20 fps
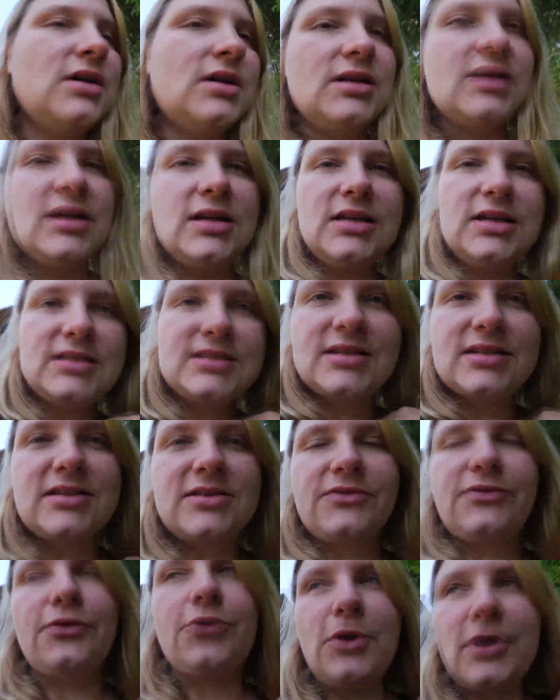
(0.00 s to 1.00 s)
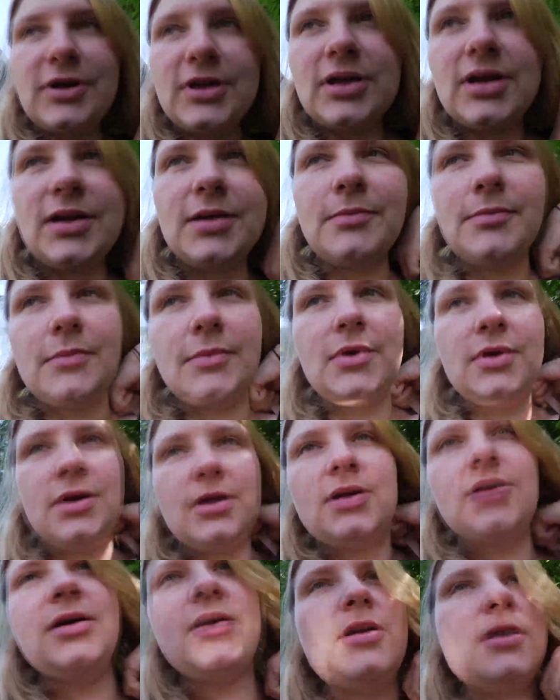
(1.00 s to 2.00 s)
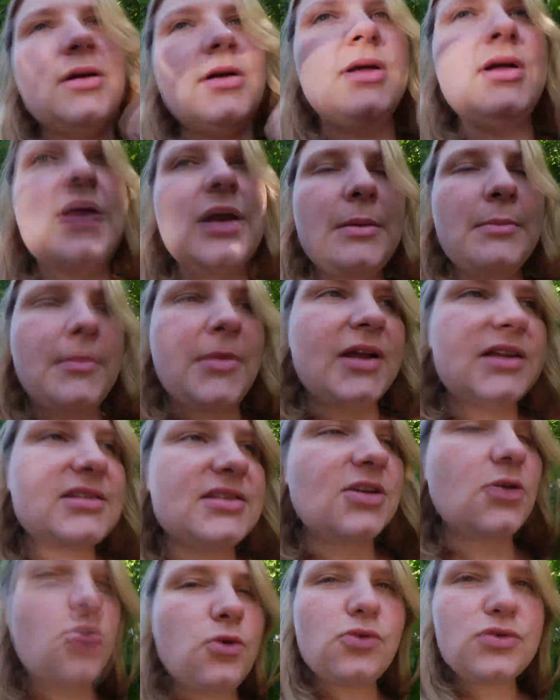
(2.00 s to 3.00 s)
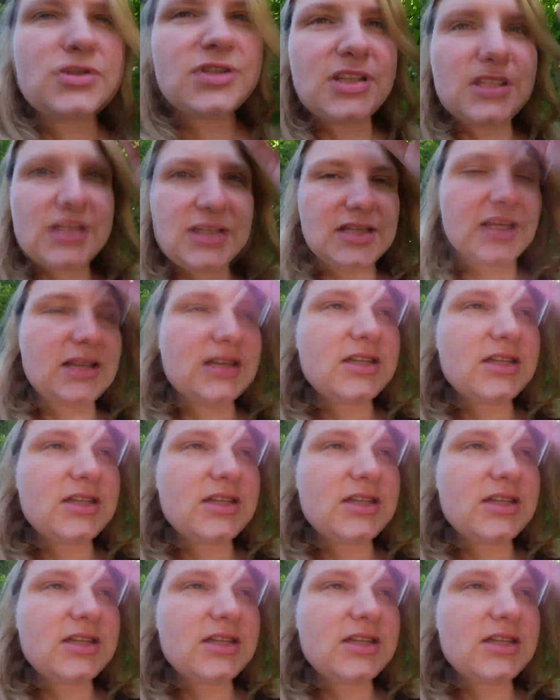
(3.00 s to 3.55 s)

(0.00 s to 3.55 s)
Lilly sitzt vorne im Maxikose in dieser